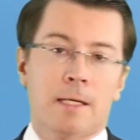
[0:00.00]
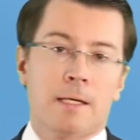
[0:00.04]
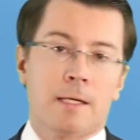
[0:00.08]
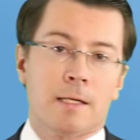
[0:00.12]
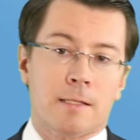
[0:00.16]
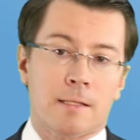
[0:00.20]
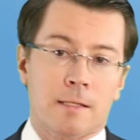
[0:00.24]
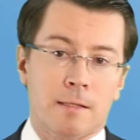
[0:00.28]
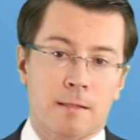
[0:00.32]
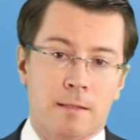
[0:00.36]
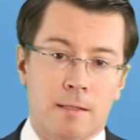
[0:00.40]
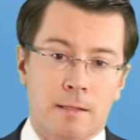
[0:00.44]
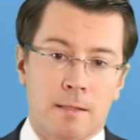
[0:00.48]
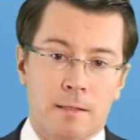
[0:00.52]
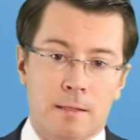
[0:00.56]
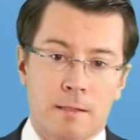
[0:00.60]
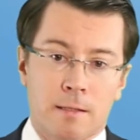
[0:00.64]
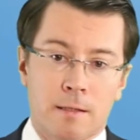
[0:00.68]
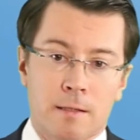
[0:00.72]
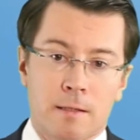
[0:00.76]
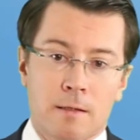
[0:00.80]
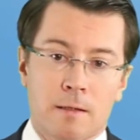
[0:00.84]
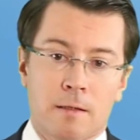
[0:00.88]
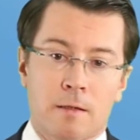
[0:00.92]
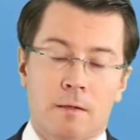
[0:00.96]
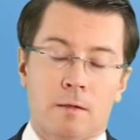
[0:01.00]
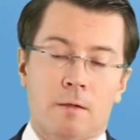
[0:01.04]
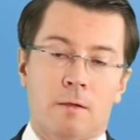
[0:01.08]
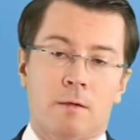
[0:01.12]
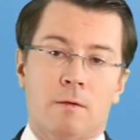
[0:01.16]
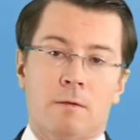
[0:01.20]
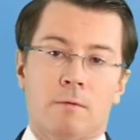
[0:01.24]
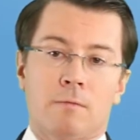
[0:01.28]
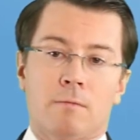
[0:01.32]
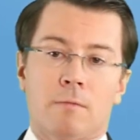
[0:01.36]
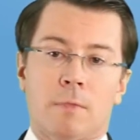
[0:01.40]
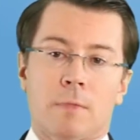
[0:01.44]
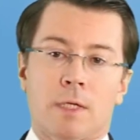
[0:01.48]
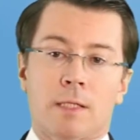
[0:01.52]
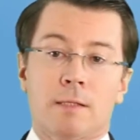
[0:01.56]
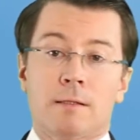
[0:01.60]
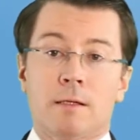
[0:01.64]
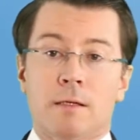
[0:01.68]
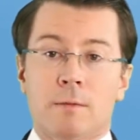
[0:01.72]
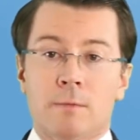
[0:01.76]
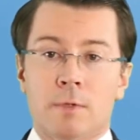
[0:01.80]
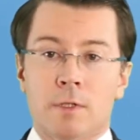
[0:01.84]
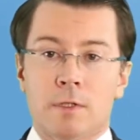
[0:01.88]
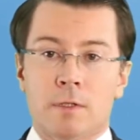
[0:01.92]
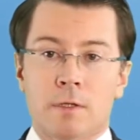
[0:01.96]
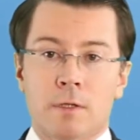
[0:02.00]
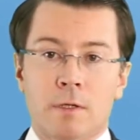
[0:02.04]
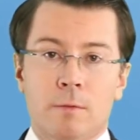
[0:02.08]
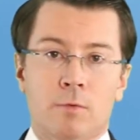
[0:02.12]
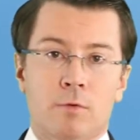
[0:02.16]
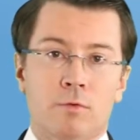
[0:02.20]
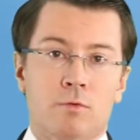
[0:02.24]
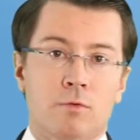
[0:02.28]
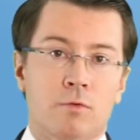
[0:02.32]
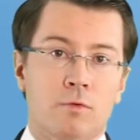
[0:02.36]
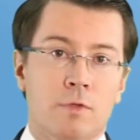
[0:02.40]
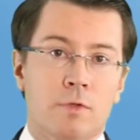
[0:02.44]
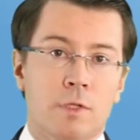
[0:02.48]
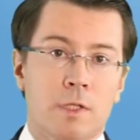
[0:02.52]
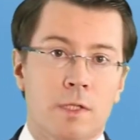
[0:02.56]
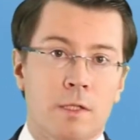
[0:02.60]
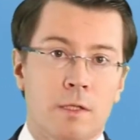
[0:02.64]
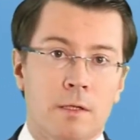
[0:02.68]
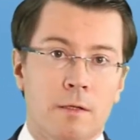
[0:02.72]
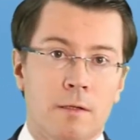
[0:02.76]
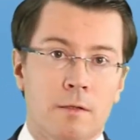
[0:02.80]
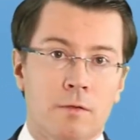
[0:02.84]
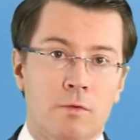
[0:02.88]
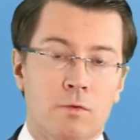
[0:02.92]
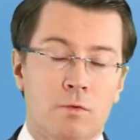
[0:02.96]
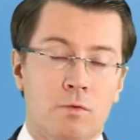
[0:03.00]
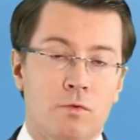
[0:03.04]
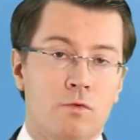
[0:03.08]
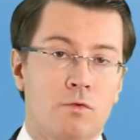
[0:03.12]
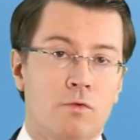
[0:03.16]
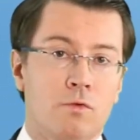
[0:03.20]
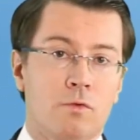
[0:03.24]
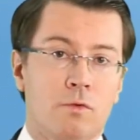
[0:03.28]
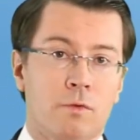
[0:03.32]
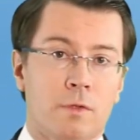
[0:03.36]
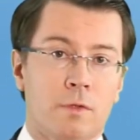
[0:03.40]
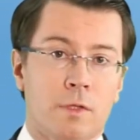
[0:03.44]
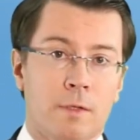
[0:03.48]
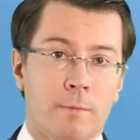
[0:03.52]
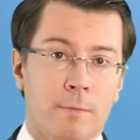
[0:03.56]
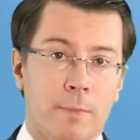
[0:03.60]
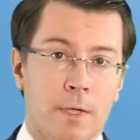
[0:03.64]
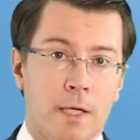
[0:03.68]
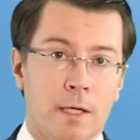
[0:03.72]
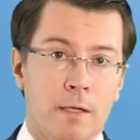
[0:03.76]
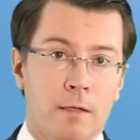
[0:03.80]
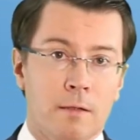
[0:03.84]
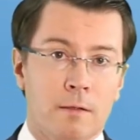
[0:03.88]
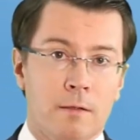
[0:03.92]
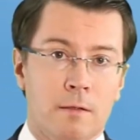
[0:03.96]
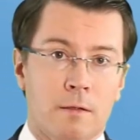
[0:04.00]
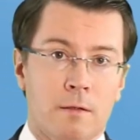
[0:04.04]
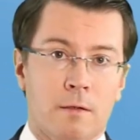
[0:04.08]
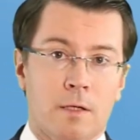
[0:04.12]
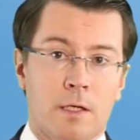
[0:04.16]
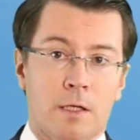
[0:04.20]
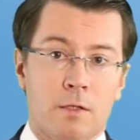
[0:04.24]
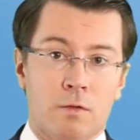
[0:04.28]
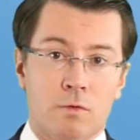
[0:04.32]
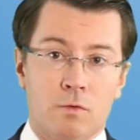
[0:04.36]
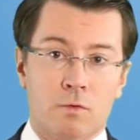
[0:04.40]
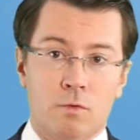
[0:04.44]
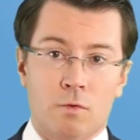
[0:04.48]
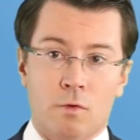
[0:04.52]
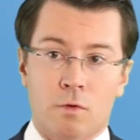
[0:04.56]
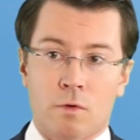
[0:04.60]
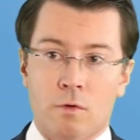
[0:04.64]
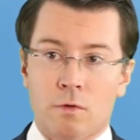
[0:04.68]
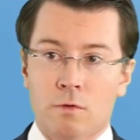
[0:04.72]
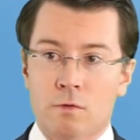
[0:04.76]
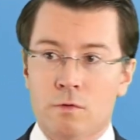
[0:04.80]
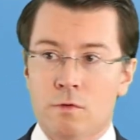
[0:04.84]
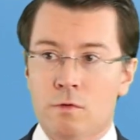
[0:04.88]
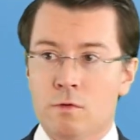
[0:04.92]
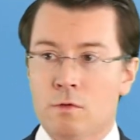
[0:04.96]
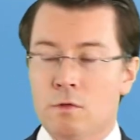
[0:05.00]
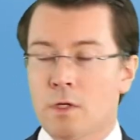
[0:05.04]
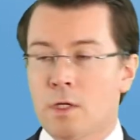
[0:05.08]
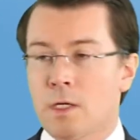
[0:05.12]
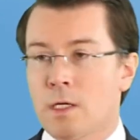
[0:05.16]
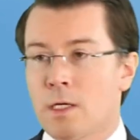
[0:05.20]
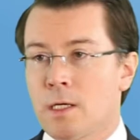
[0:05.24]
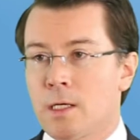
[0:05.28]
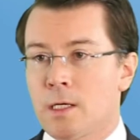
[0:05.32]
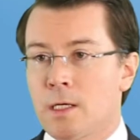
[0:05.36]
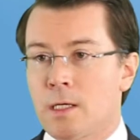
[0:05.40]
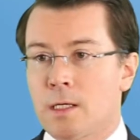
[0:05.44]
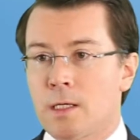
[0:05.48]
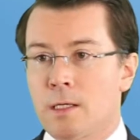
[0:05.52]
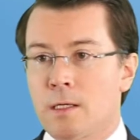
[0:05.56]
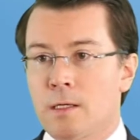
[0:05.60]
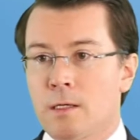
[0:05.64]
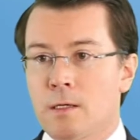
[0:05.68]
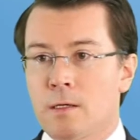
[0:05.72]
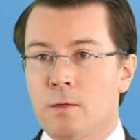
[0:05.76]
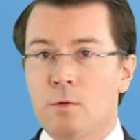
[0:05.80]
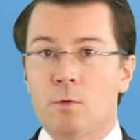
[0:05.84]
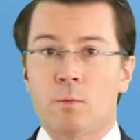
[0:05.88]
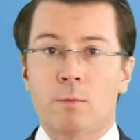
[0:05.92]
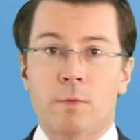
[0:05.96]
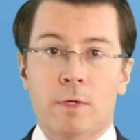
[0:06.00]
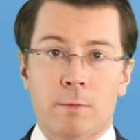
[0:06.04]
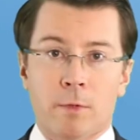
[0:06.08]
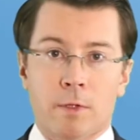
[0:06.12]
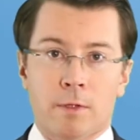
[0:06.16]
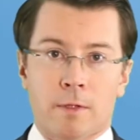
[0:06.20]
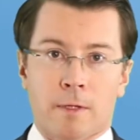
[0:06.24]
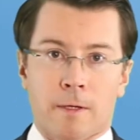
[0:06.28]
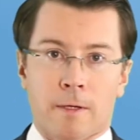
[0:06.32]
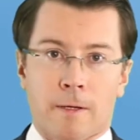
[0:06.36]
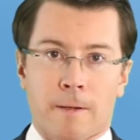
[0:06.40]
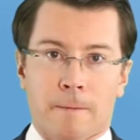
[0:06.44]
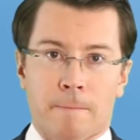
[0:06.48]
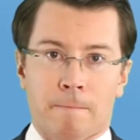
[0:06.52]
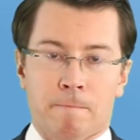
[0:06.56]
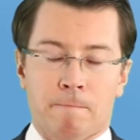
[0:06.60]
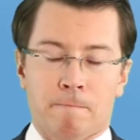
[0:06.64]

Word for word: c'est-à-dire euh, intermédiaire pour tout ce qui est solution d'épargne, assurance et complémentaire.